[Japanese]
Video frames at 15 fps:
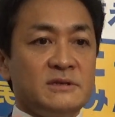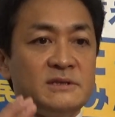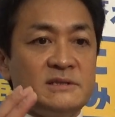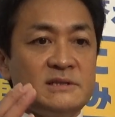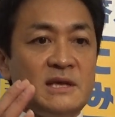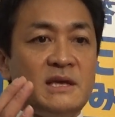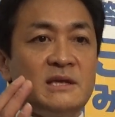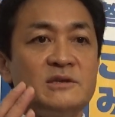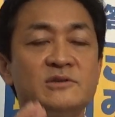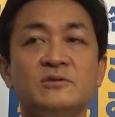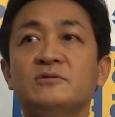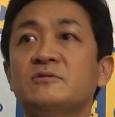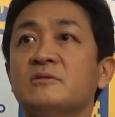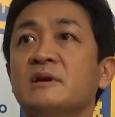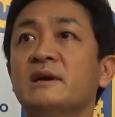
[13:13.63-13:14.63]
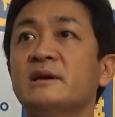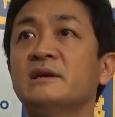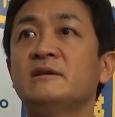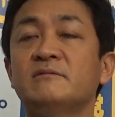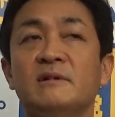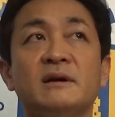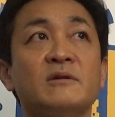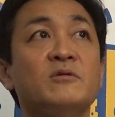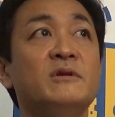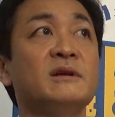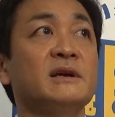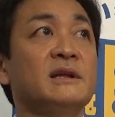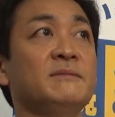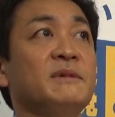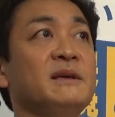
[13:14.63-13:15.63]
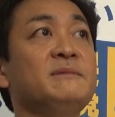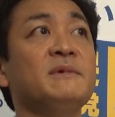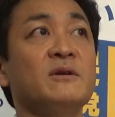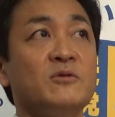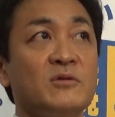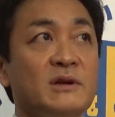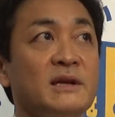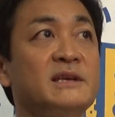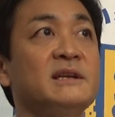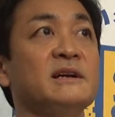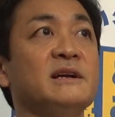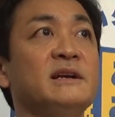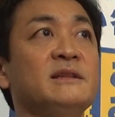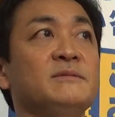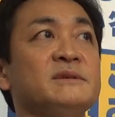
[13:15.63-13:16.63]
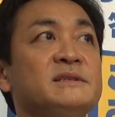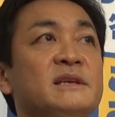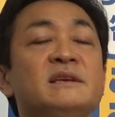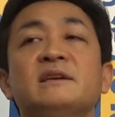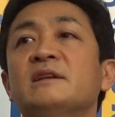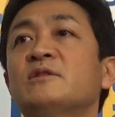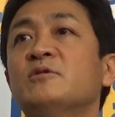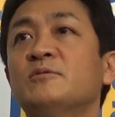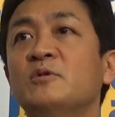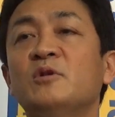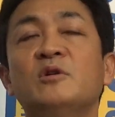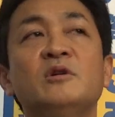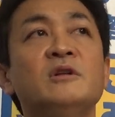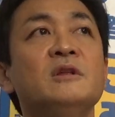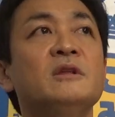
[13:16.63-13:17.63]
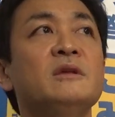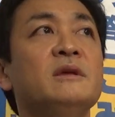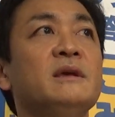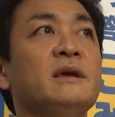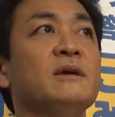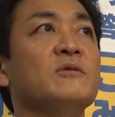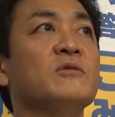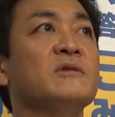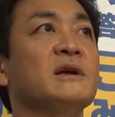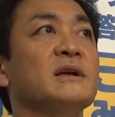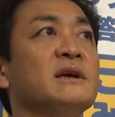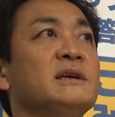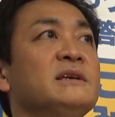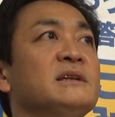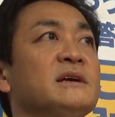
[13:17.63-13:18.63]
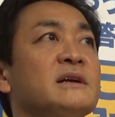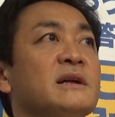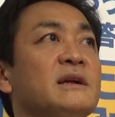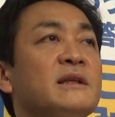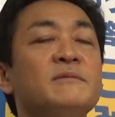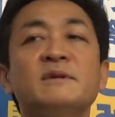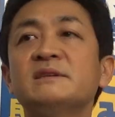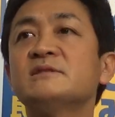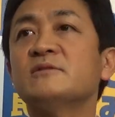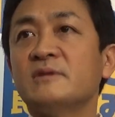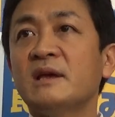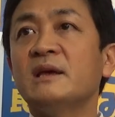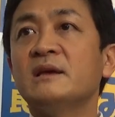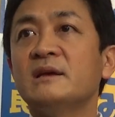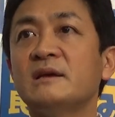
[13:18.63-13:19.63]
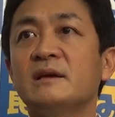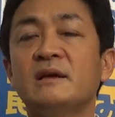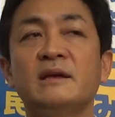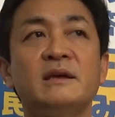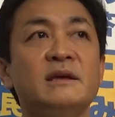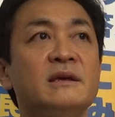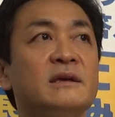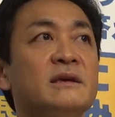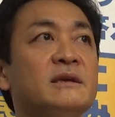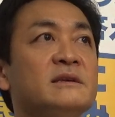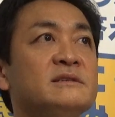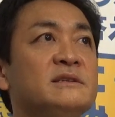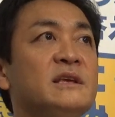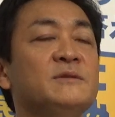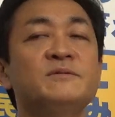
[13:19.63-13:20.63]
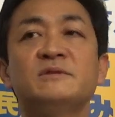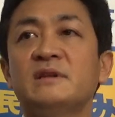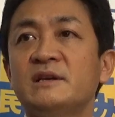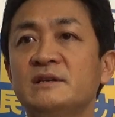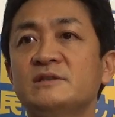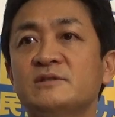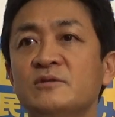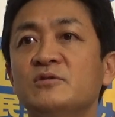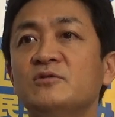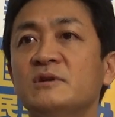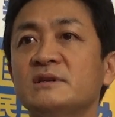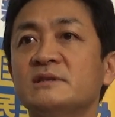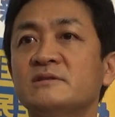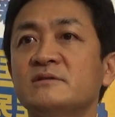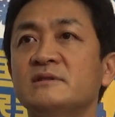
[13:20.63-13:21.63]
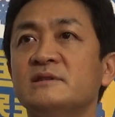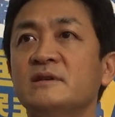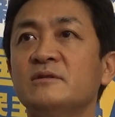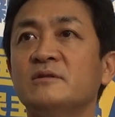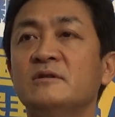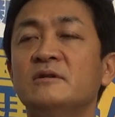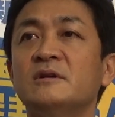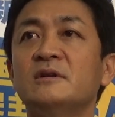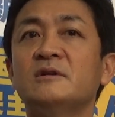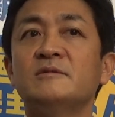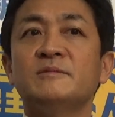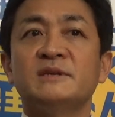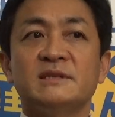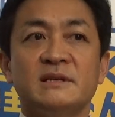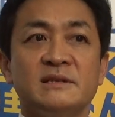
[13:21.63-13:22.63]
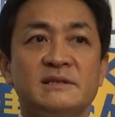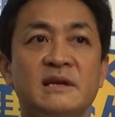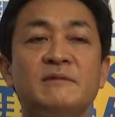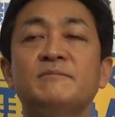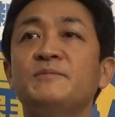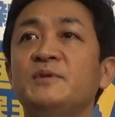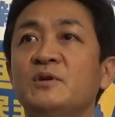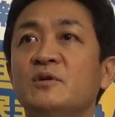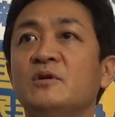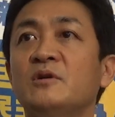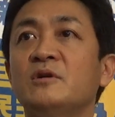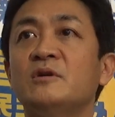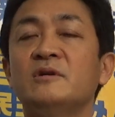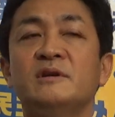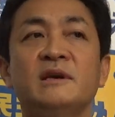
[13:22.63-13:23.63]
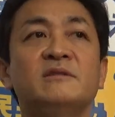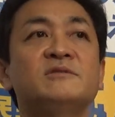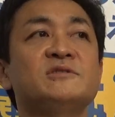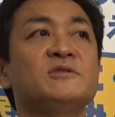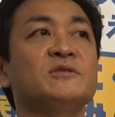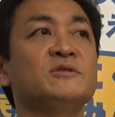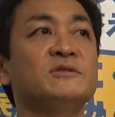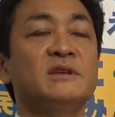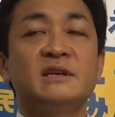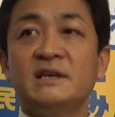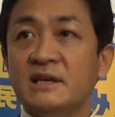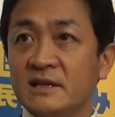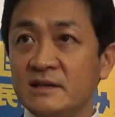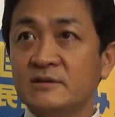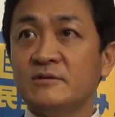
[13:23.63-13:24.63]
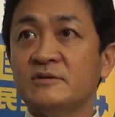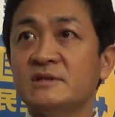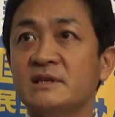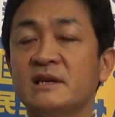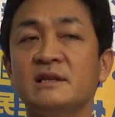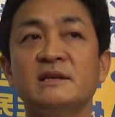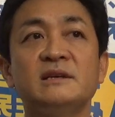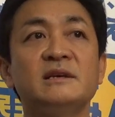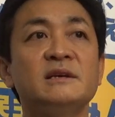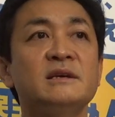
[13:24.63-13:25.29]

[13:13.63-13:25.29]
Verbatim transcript: 政調の会議は、これから、まあ、今は国会開かれてませんけれども、えー、国会が開かれますとね、えー、政府提出法案についてのまさに賛否を役所を呼んでヒアリングをしたり、